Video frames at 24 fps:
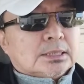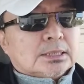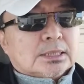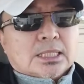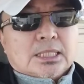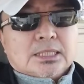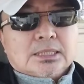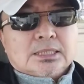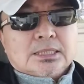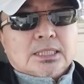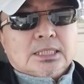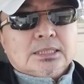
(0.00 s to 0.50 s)

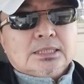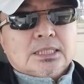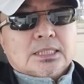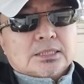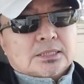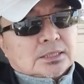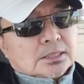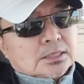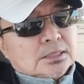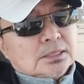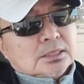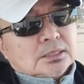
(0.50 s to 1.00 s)
他的演
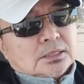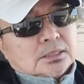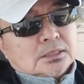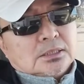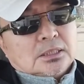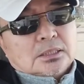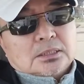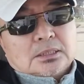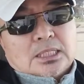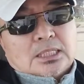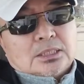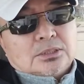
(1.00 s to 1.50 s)
讲真的是
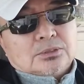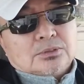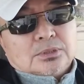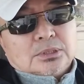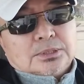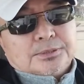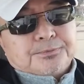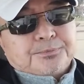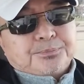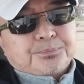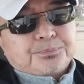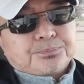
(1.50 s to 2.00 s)
能打动
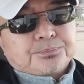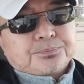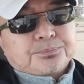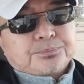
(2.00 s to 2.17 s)
人。